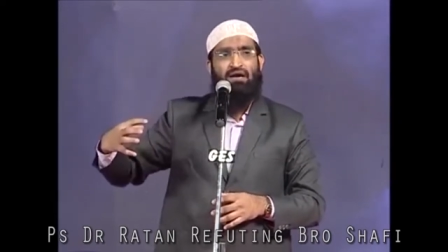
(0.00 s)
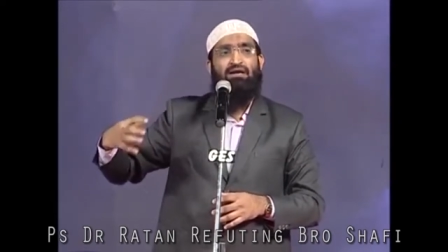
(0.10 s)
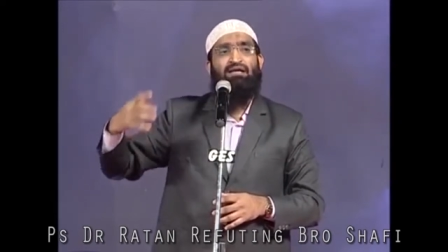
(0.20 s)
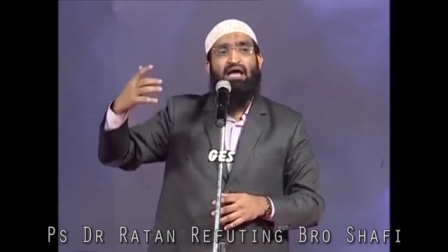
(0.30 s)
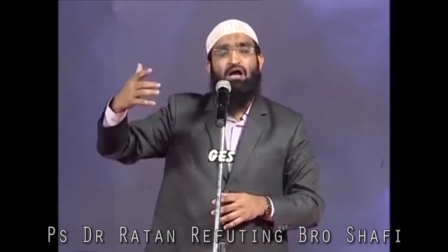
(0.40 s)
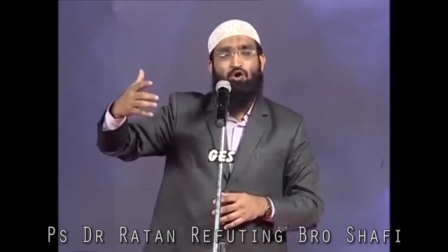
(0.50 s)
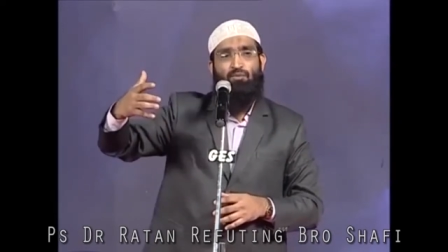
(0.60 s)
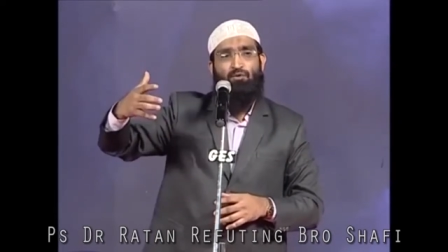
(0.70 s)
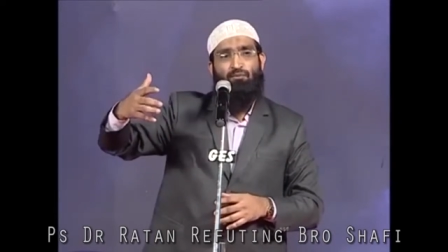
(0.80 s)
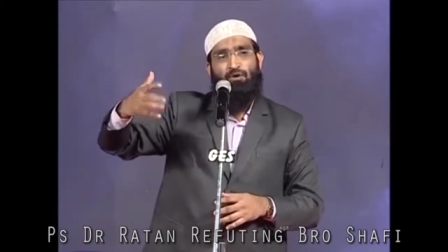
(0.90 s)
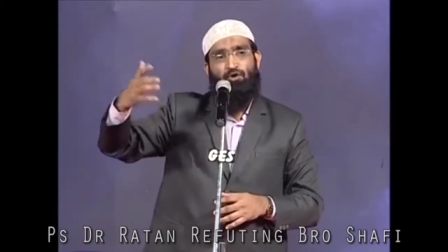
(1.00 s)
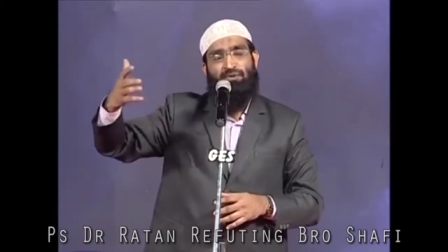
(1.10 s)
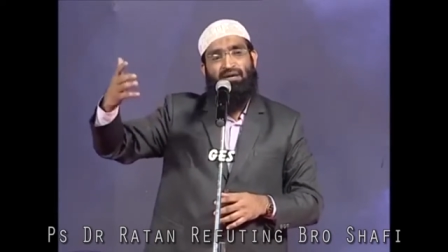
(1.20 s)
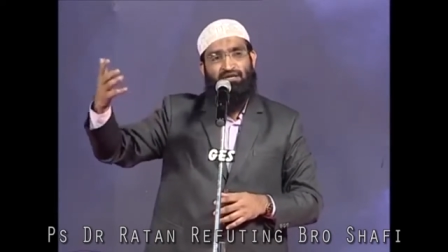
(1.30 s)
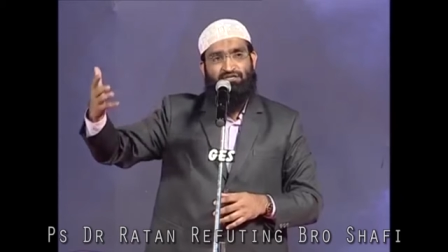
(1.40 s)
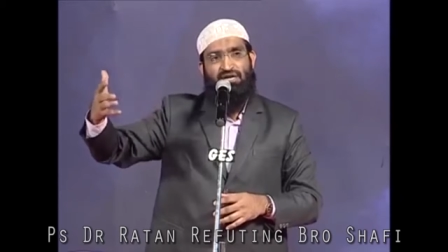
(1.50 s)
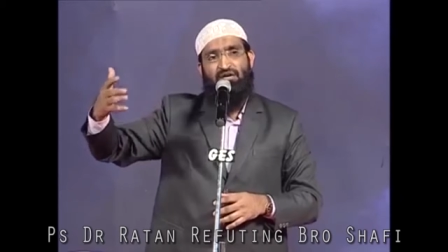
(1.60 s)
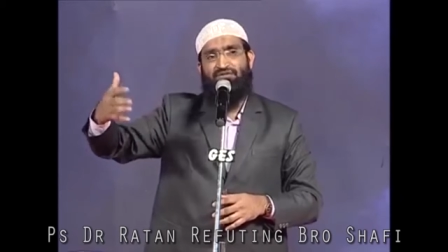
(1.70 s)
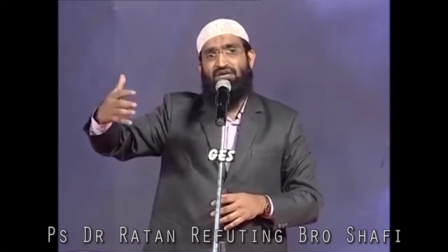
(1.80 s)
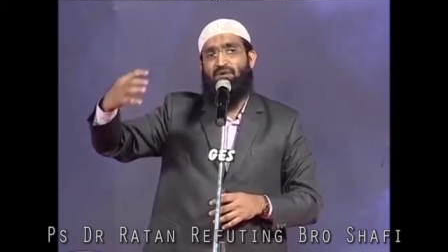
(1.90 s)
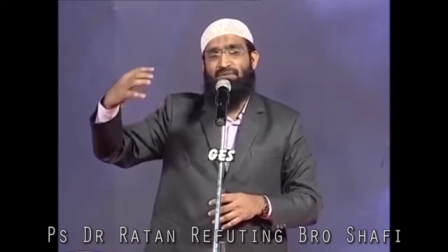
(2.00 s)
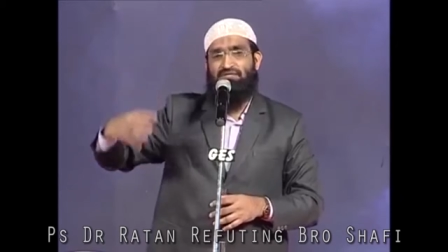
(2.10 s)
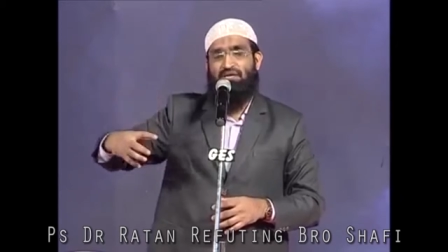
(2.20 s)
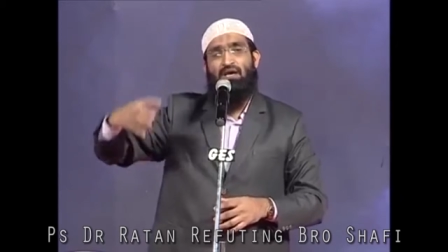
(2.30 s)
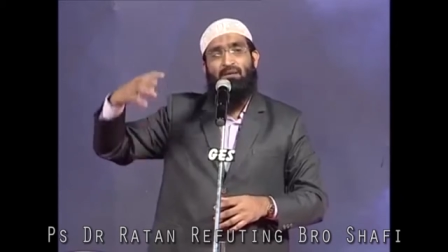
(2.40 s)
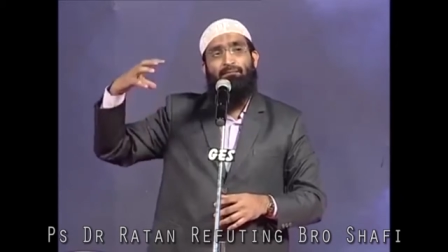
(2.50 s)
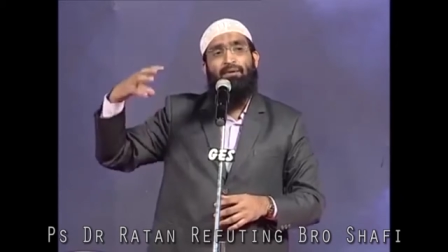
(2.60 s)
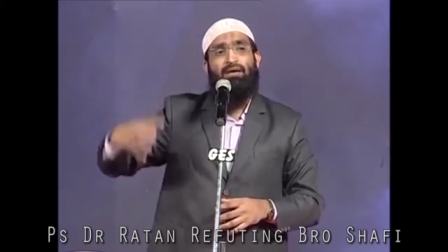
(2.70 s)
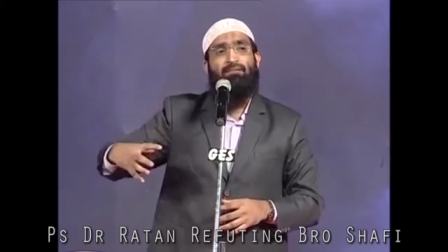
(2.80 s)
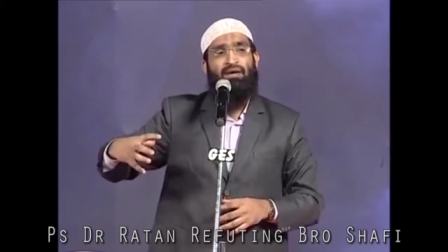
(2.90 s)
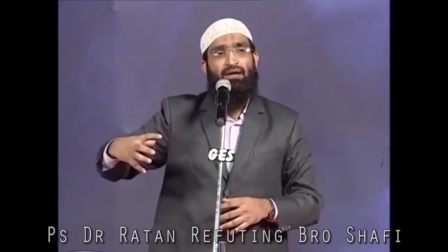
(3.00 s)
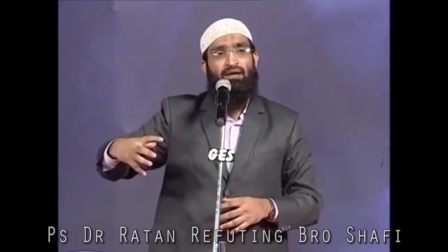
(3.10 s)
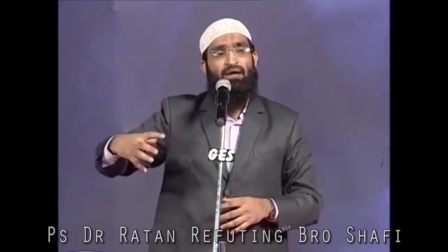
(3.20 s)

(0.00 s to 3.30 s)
అంటే యాకోబు మరొక పేరే ఇస్రాయల్ ఇస్రాయల్ ప్రజలే మేమే